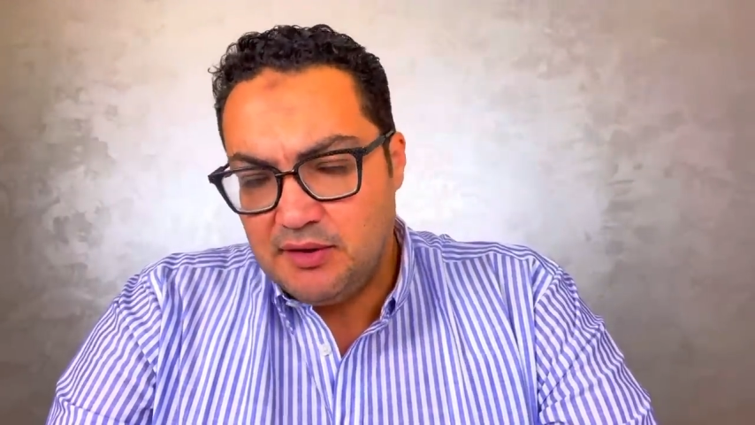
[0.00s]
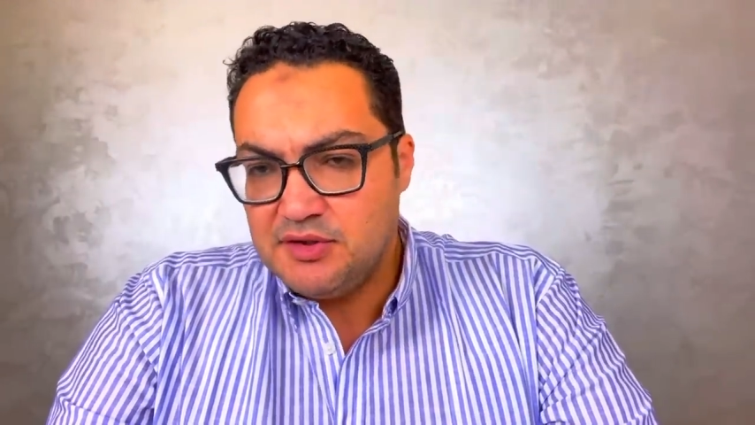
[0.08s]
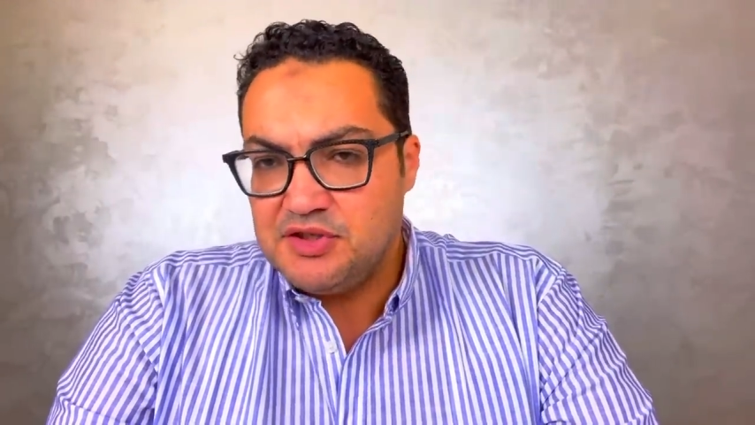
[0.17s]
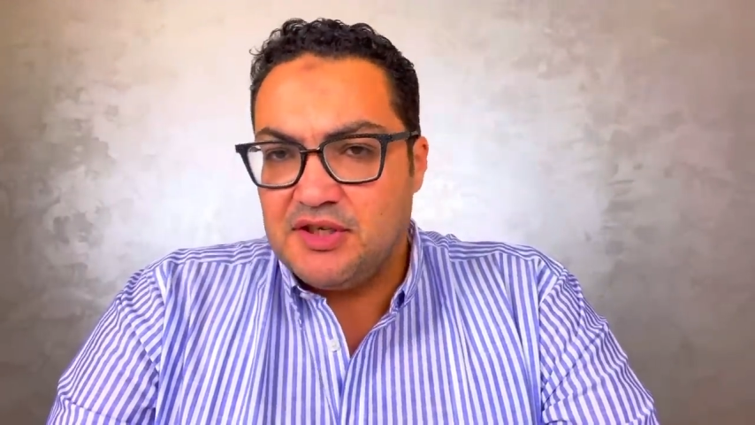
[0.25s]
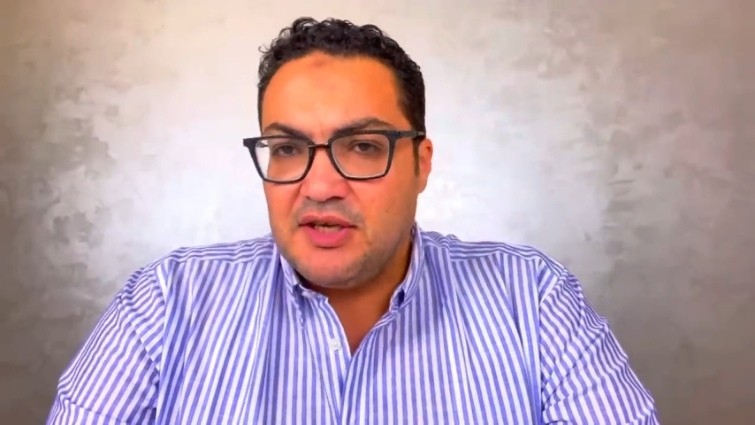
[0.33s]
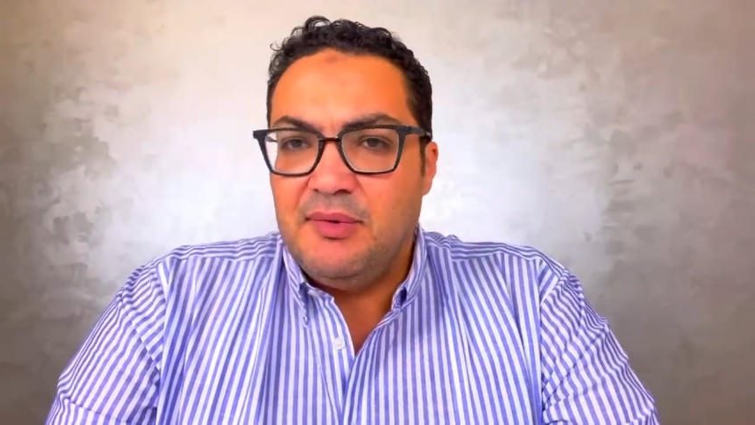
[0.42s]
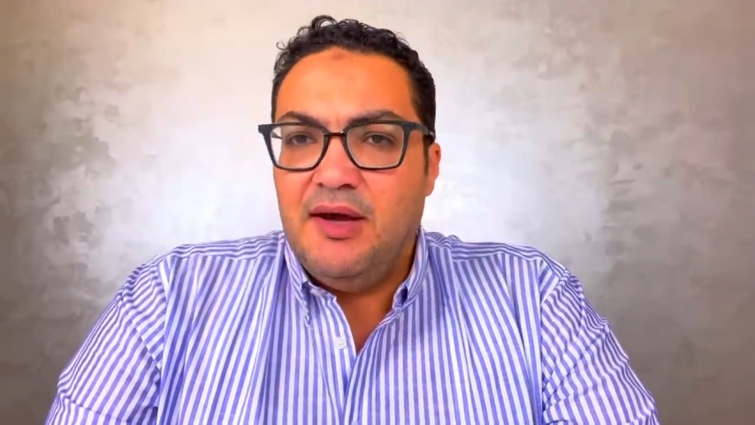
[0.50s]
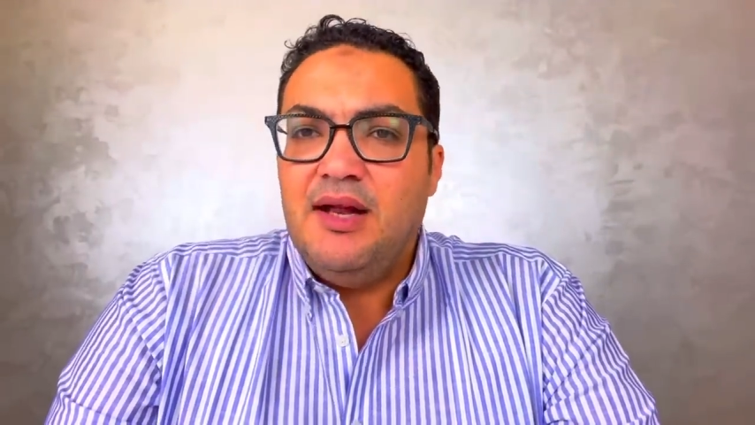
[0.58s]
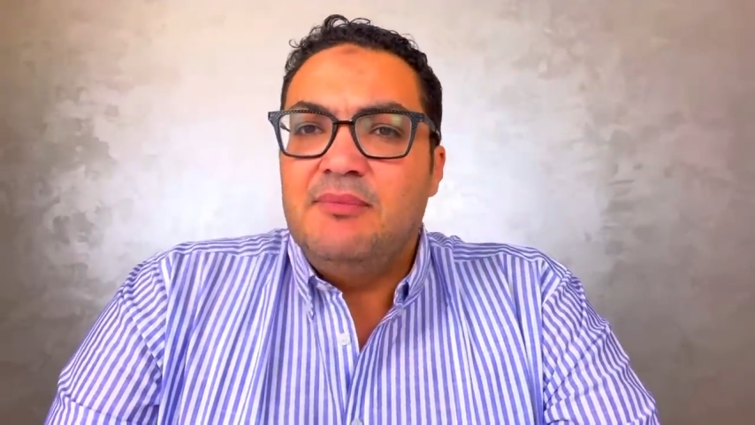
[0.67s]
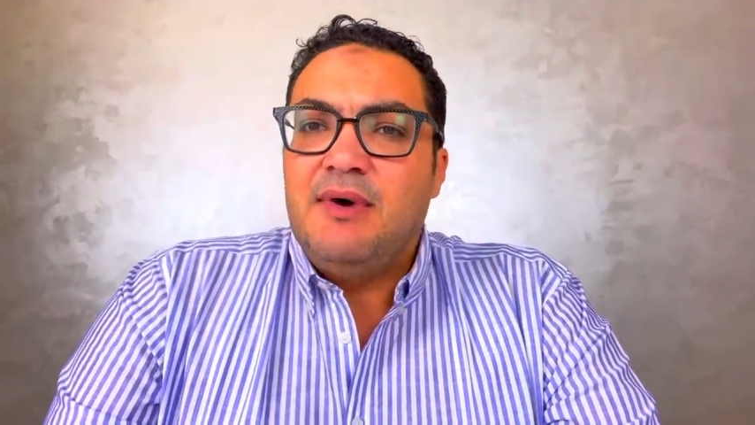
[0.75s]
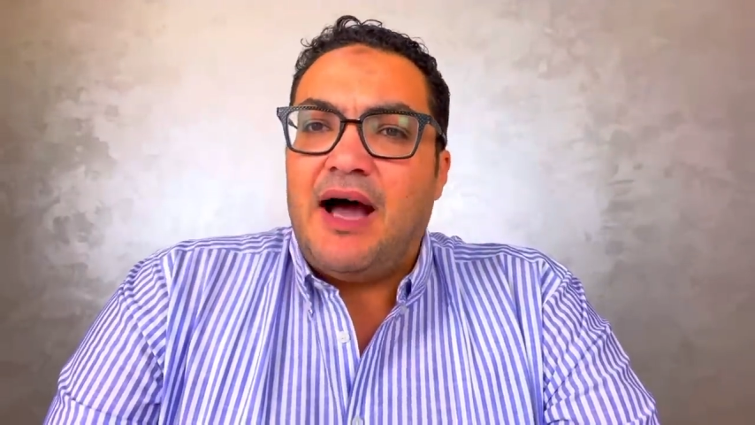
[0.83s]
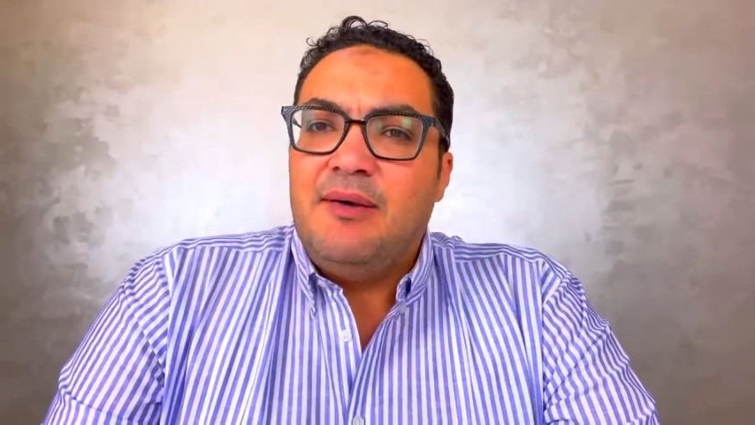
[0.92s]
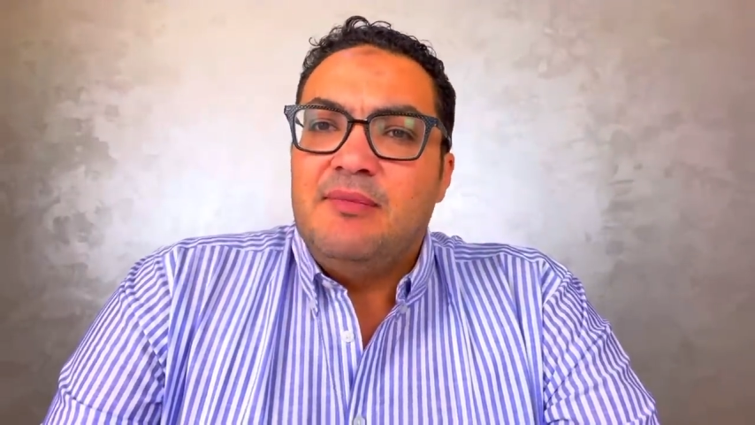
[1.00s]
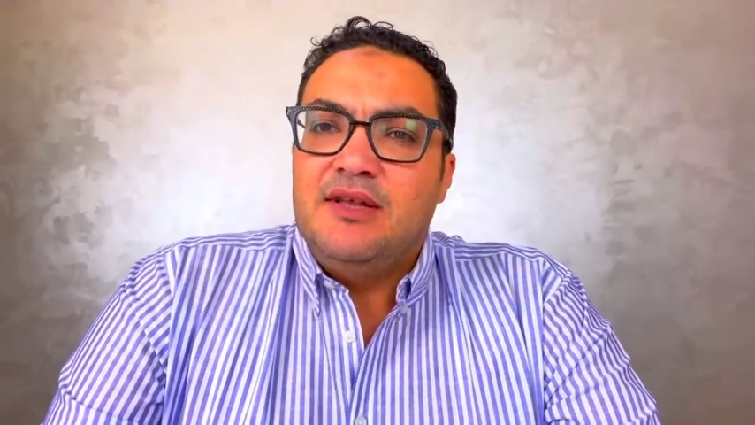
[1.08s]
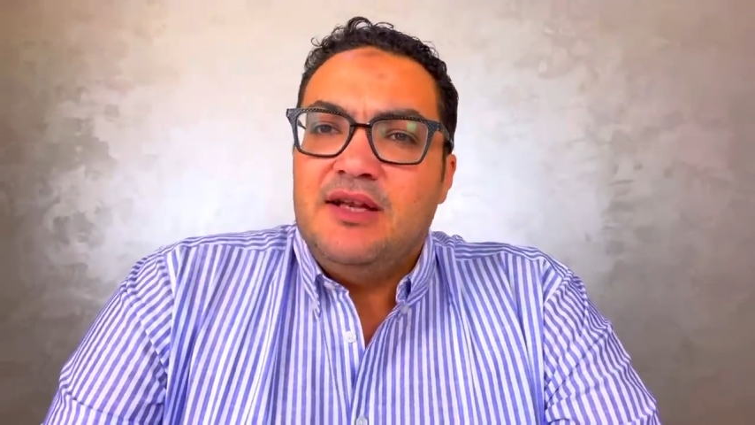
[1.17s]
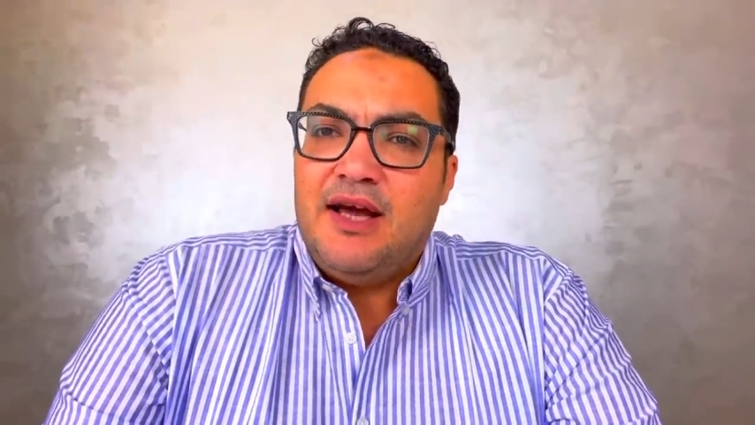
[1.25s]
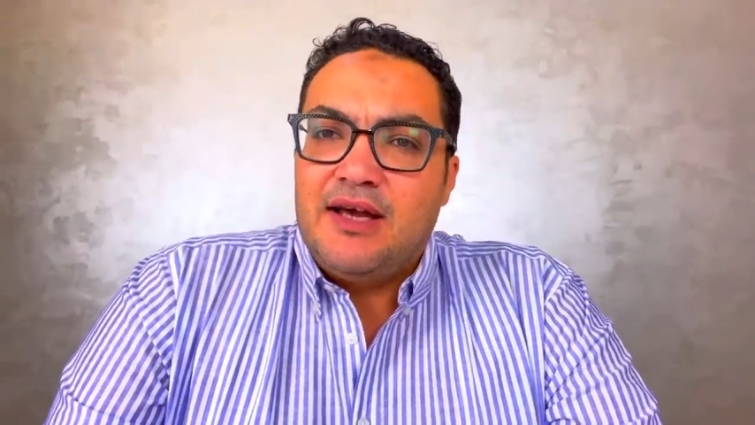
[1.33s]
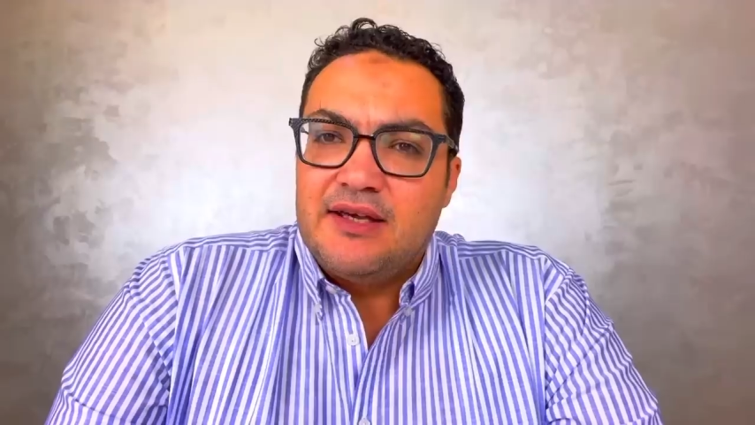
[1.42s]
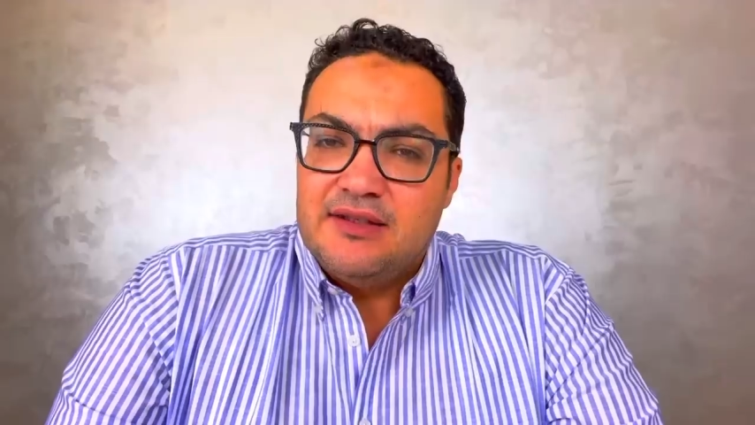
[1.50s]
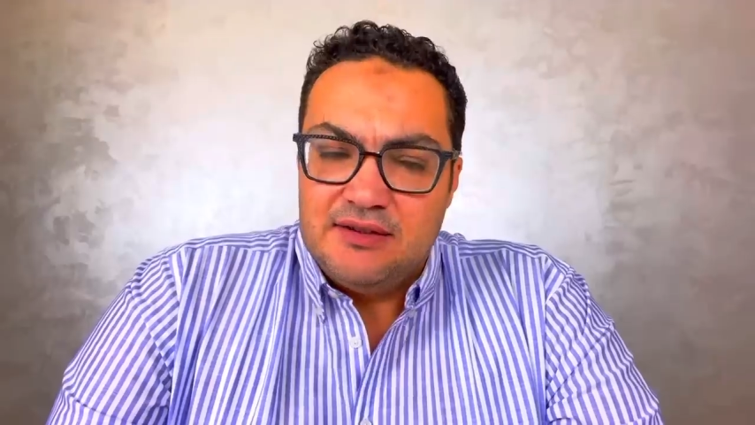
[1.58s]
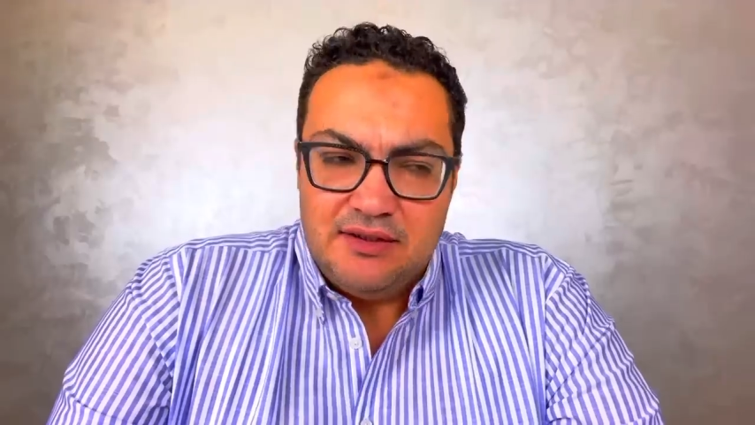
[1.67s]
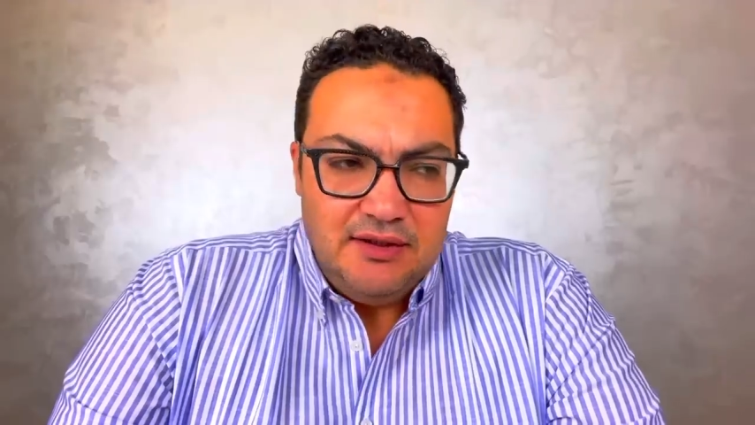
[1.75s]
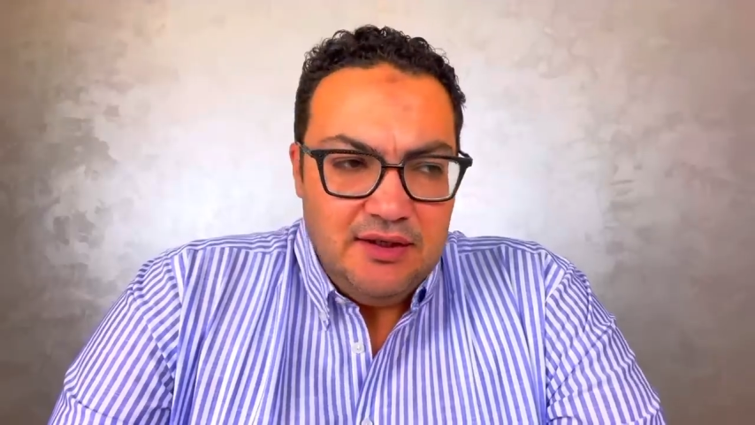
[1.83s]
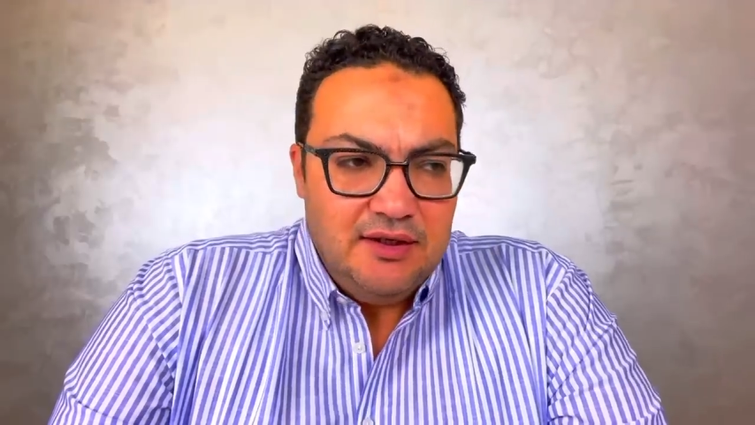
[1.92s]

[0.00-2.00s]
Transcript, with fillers: شيكابالا لما عمل الحاجات دي